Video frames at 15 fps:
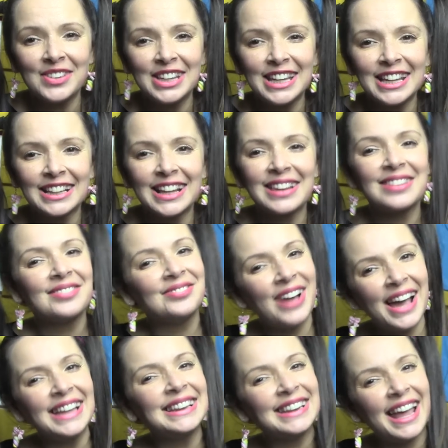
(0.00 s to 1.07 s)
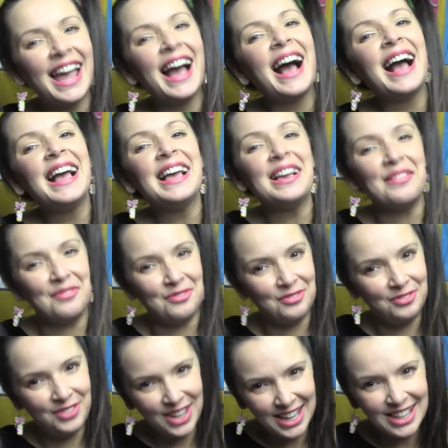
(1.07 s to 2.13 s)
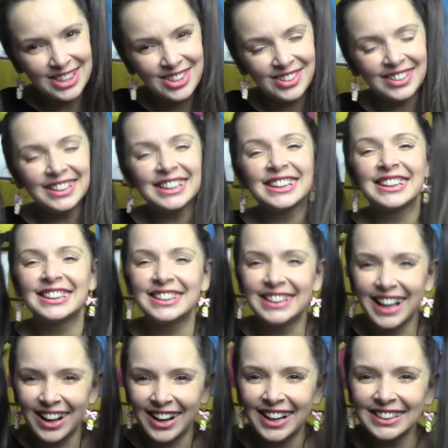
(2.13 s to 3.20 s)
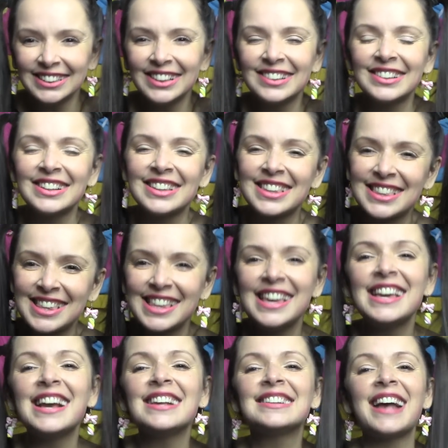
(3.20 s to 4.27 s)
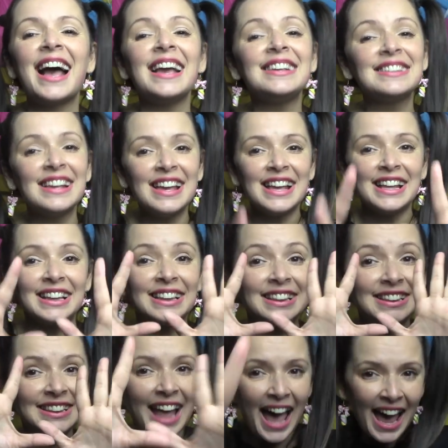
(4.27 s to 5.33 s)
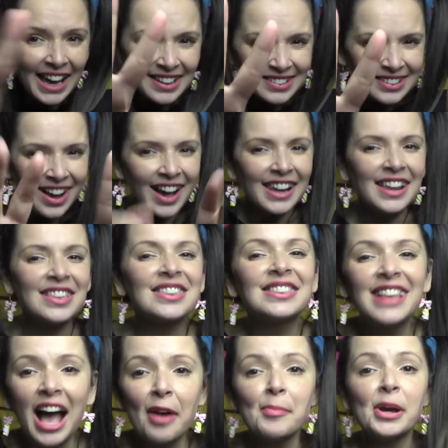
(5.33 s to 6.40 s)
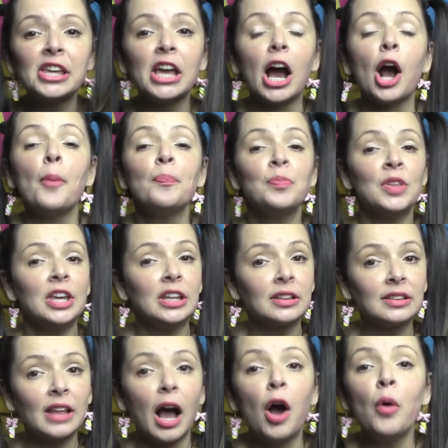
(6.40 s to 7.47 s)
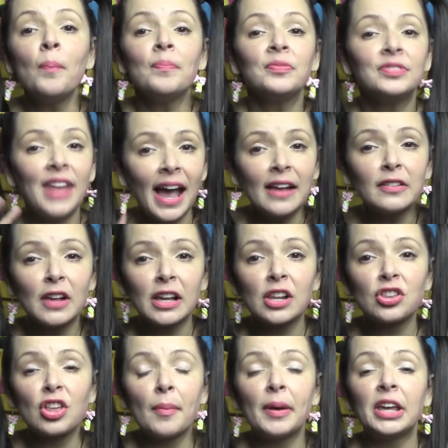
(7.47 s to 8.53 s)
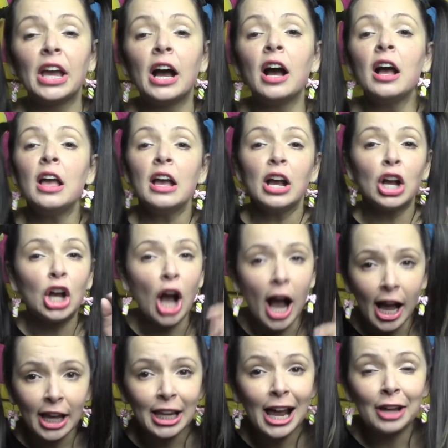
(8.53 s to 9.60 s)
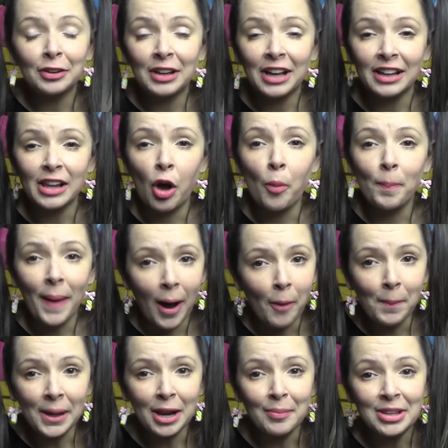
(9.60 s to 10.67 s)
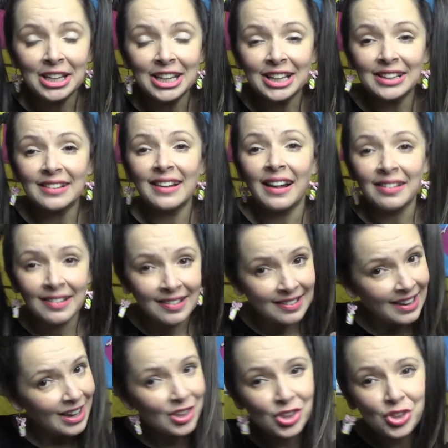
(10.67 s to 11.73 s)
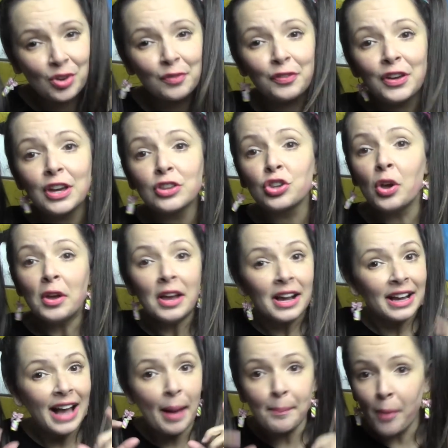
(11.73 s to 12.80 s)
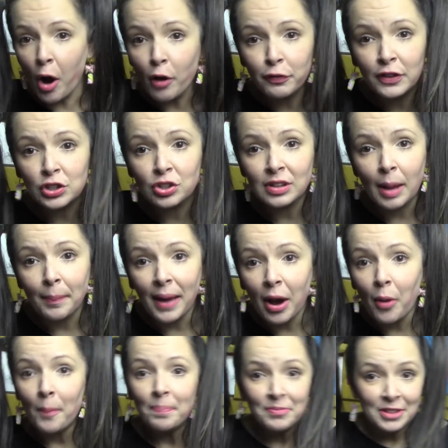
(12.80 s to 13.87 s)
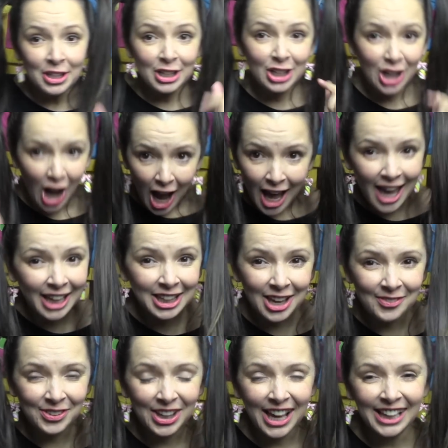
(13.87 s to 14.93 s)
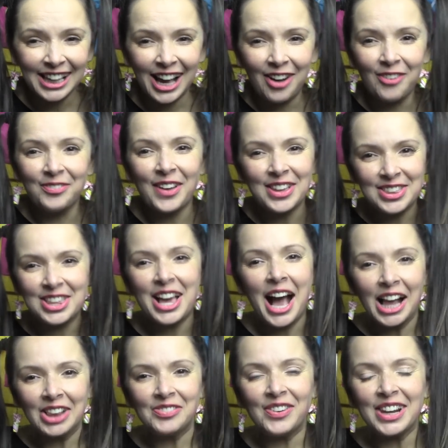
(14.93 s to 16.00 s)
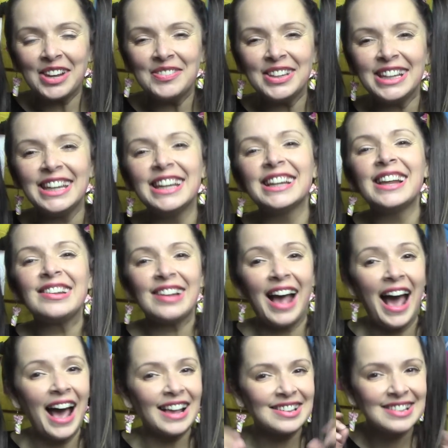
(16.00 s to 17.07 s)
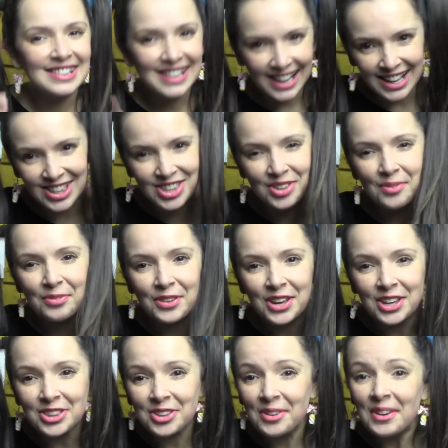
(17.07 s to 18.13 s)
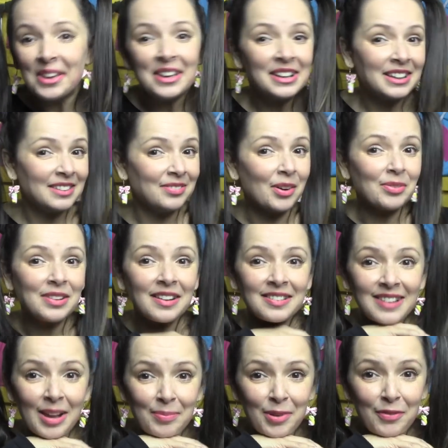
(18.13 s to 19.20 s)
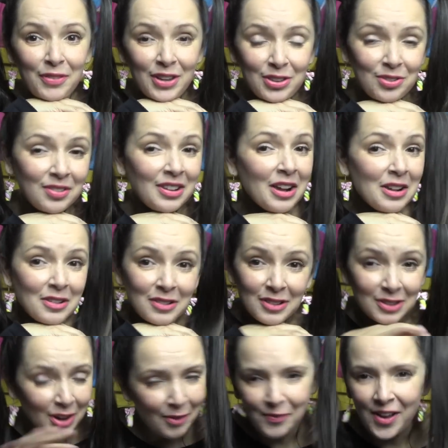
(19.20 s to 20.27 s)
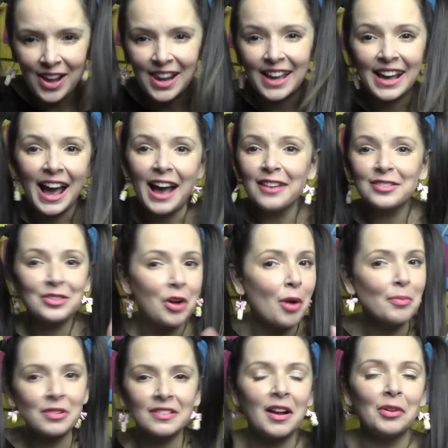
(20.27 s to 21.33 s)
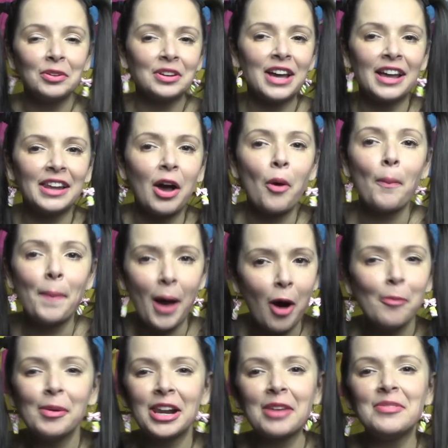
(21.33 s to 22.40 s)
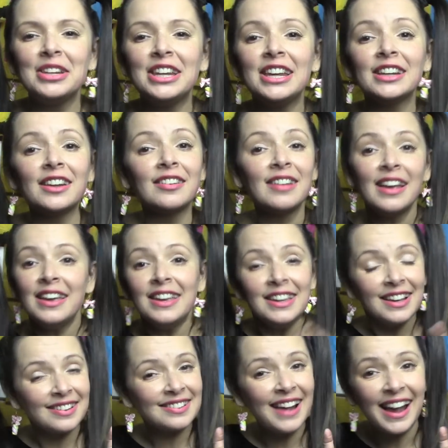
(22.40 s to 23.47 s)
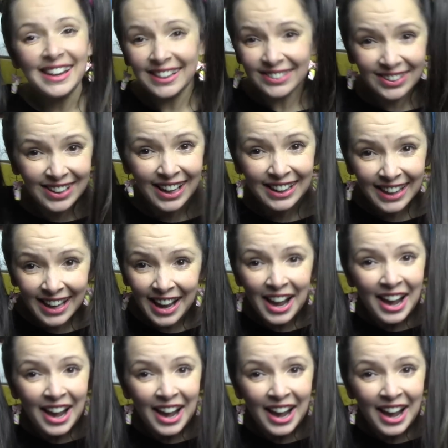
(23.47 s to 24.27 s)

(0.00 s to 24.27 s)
Meninas vai ter vídeo todos os dias às 10 horas da manhã. Então, 10 horas da manhã corre lá no canal Bel para Meninas, assiste o vídeo. Acabou o vídeo da Bel? Corre aqui pro canal Penteado para Meninas, assiste o vídeo, que vão ser sempre vídeos super legais, como são no canal Bel para Meninas. E saindo daqui,